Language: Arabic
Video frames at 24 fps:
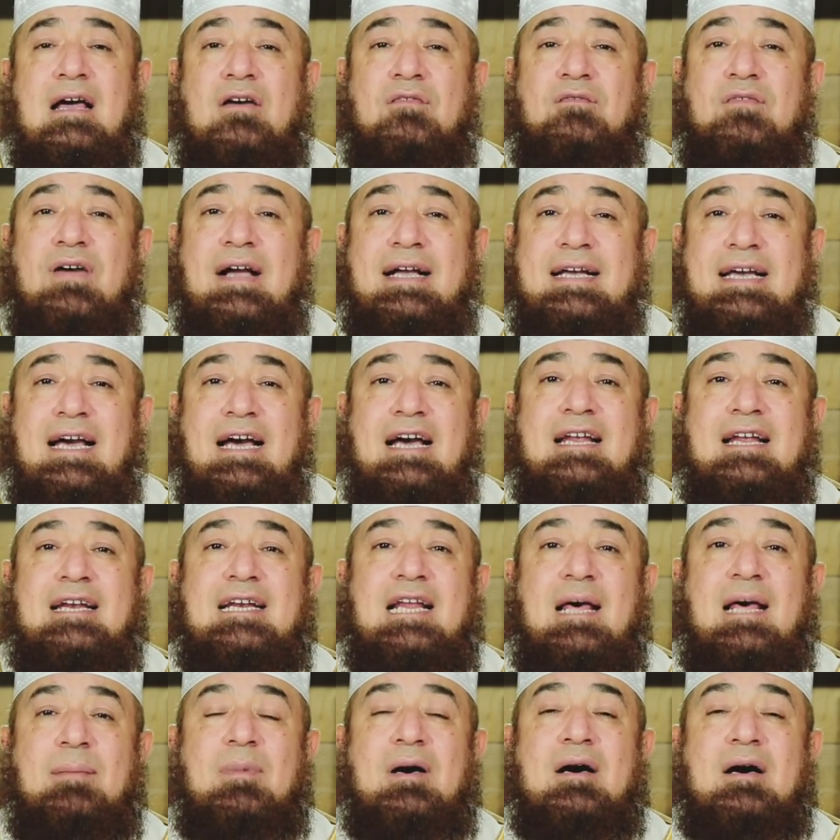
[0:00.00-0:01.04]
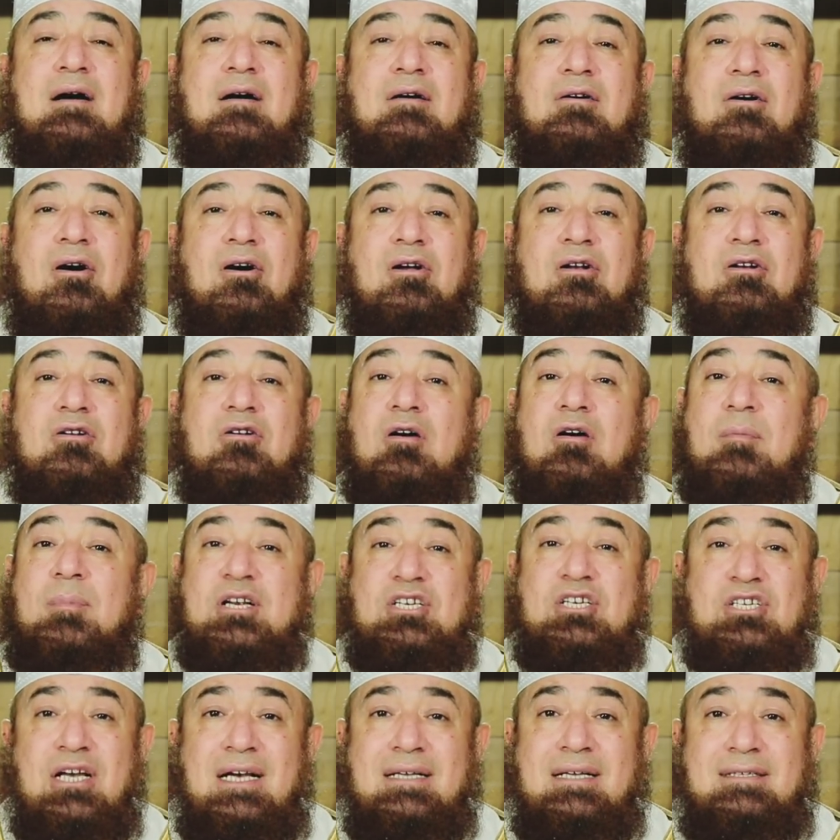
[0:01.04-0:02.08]
فكأنما قرب
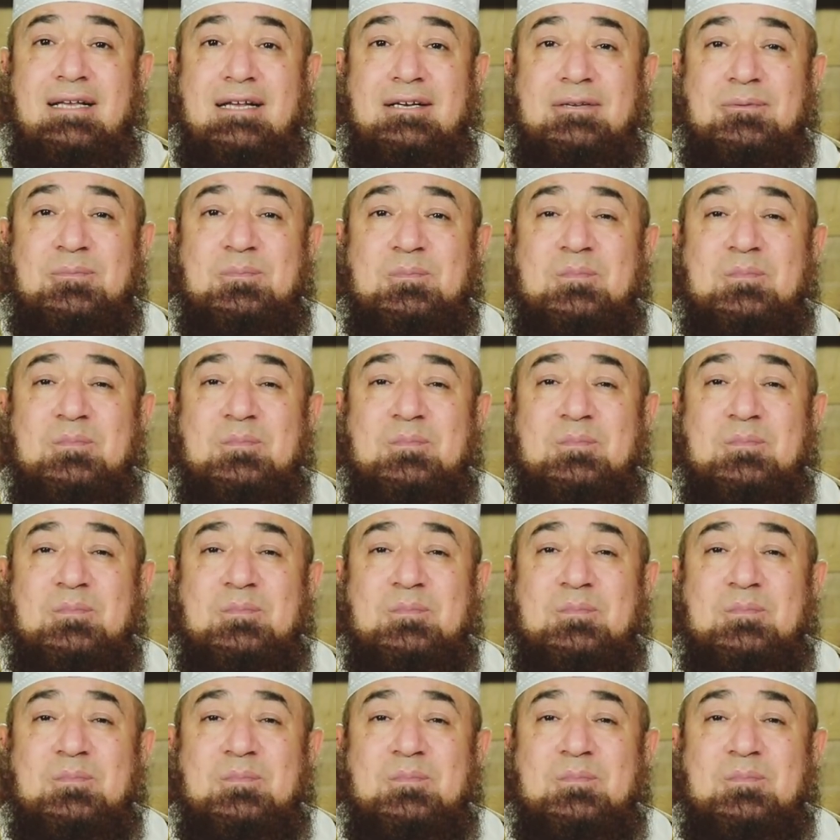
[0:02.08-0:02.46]
شاة